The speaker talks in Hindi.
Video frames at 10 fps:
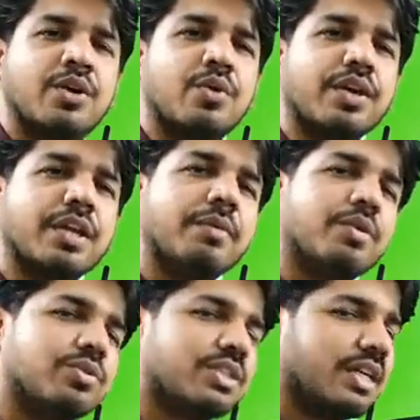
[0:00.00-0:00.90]
और इंगमा
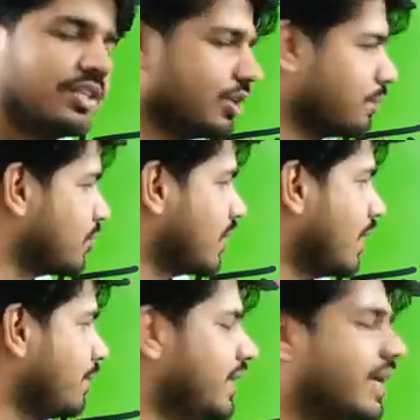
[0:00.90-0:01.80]
कौन सा जयपुर
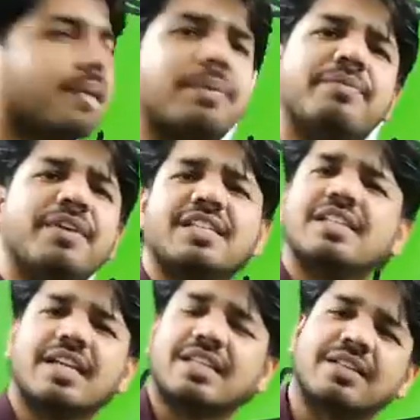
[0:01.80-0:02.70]
ग्रामीण है अबे अबे
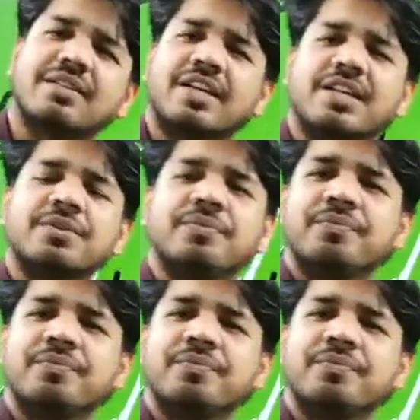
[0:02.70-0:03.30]
जिला थे देख लियो